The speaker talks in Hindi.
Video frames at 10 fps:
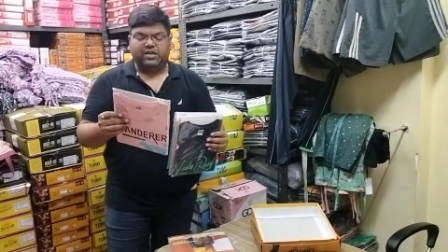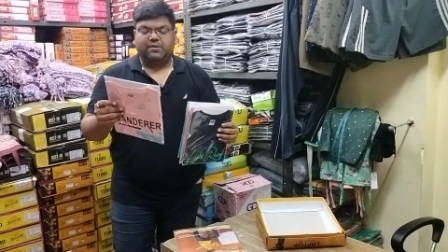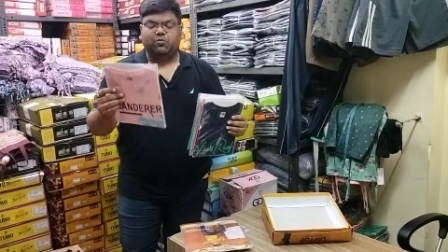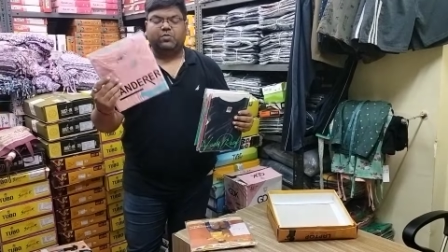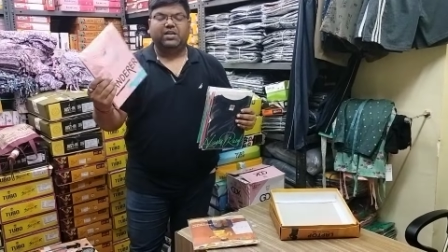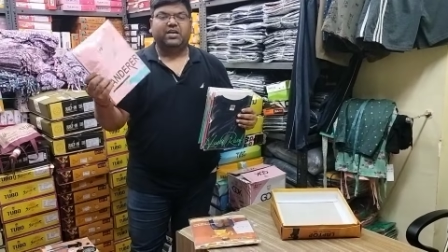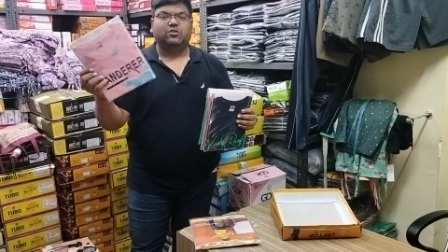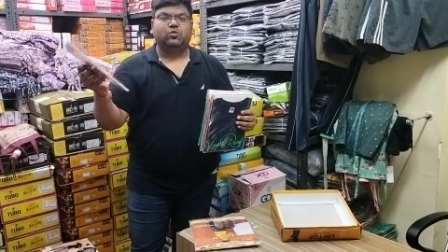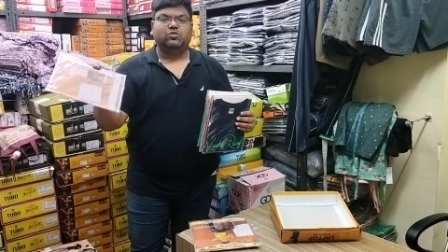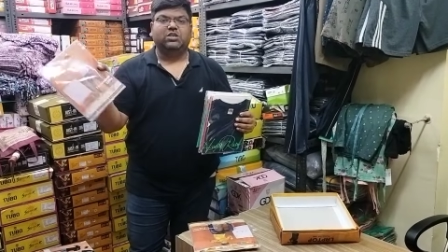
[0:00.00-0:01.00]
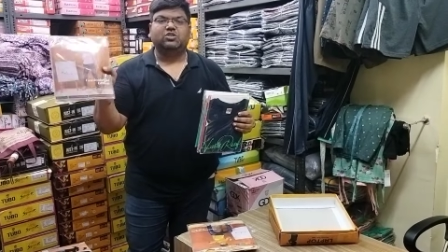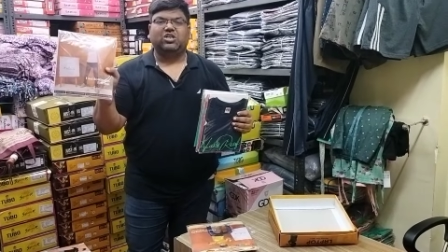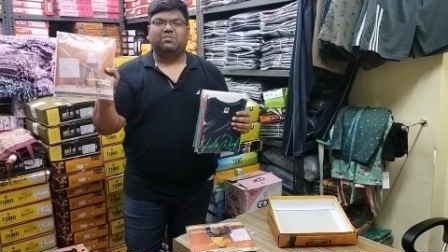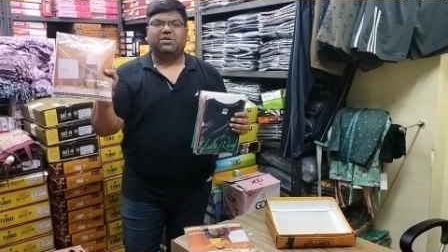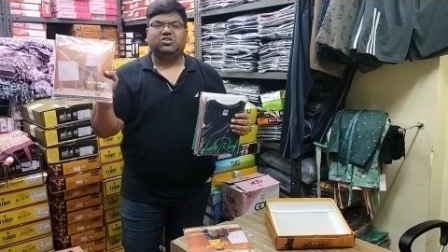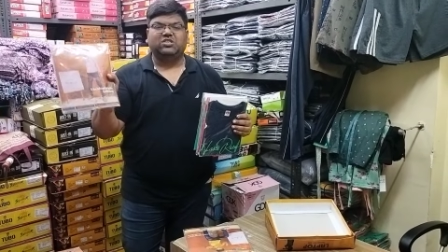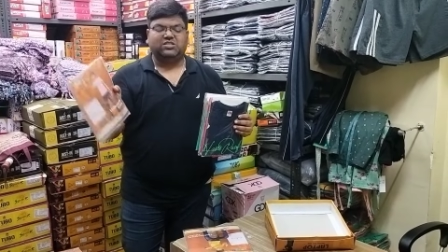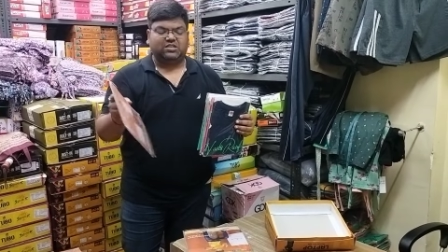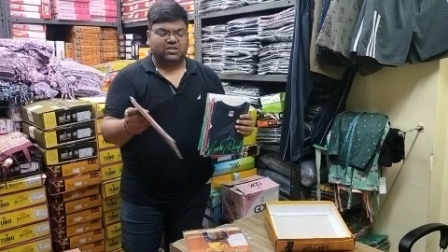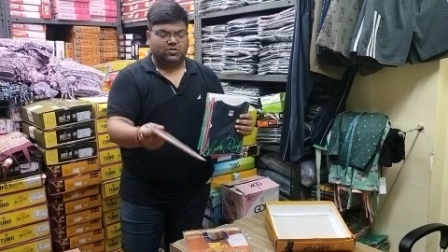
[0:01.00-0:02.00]
ये आपको मिलेगा दो तीन चार पाँच छः
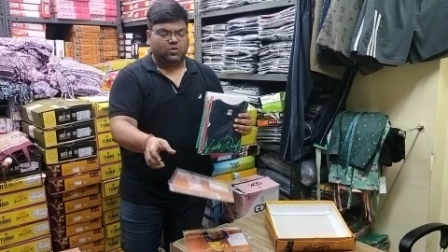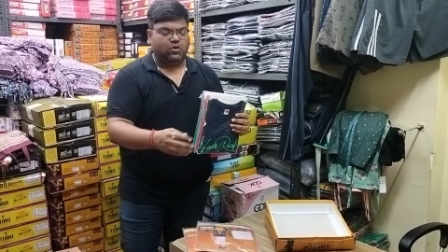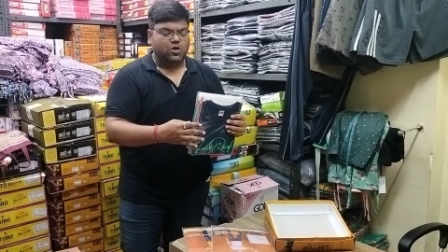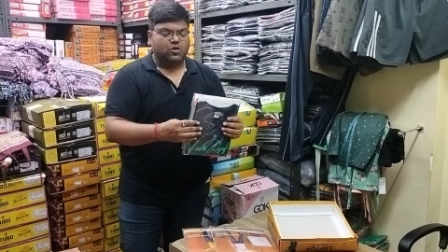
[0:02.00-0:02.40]
सात आठ नौ